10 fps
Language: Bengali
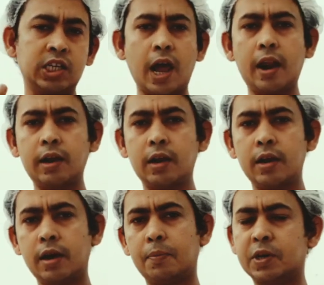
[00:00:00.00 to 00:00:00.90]
শার্ক
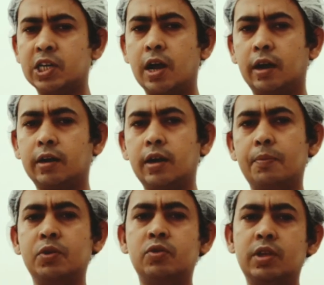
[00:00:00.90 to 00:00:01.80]
আপনার শার্ক
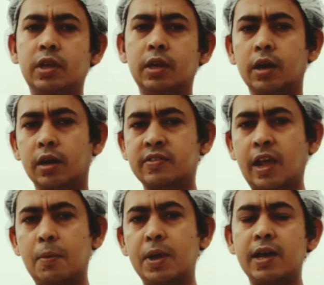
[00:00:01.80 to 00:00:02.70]
আপনি যদি
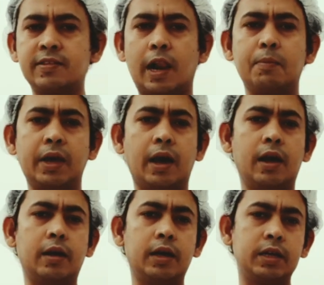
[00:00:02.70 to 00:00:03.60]
সালমিয়া সালমিয়া
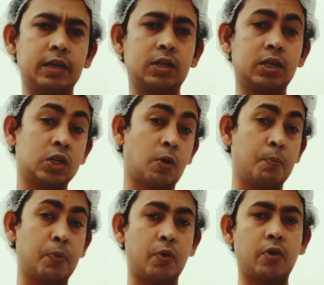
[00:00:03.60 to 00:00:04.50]

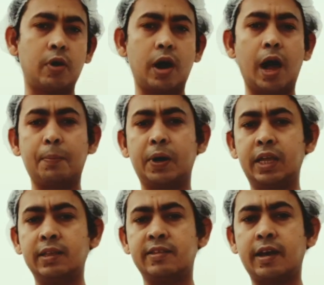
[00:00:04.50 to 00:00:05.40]
সম্পূর্ণ আপনি
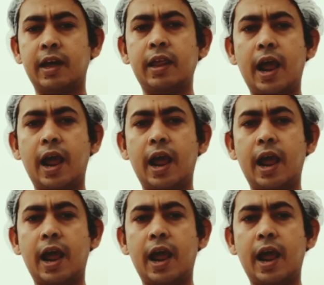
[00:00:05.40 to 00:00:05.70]
যেখানের